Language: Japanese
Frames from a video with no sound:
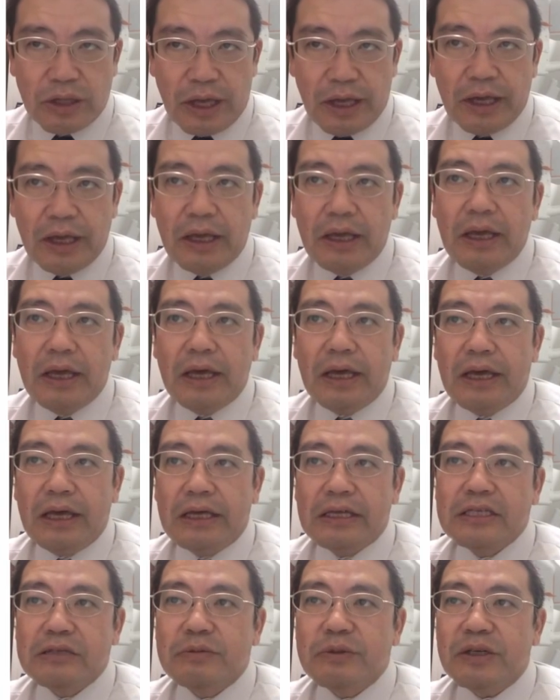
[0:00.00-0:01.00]
で、えー、
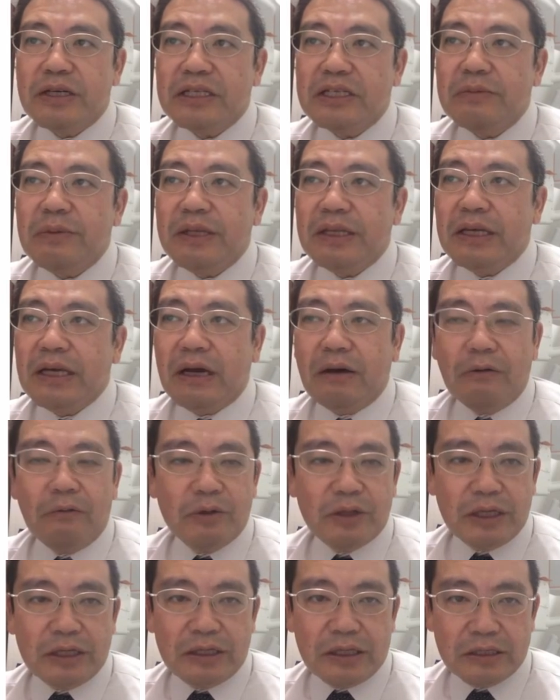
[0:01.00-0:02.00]
自分が全て矢
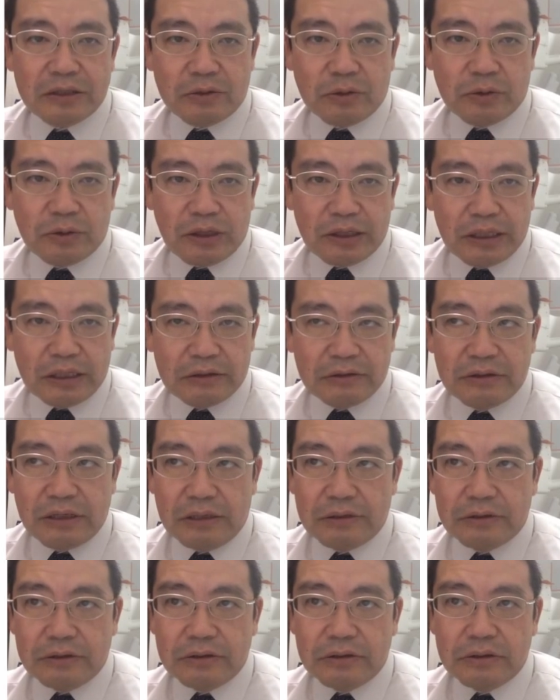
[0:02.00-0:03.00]
面に立つことがなく
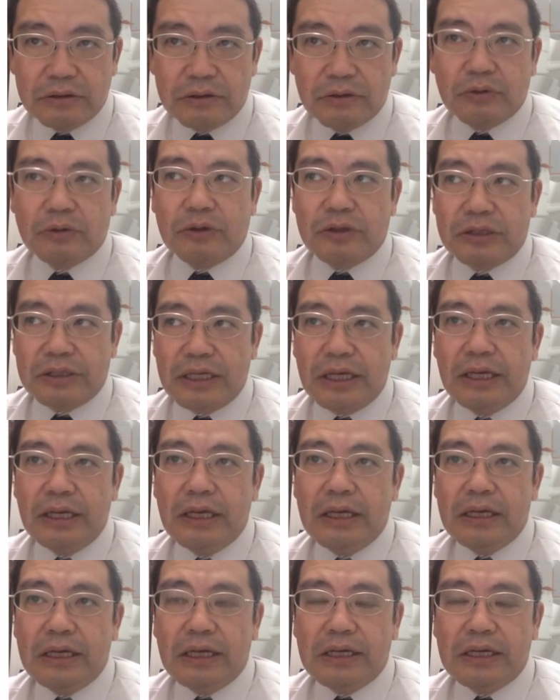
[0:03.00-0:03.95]
なるっていうことですね、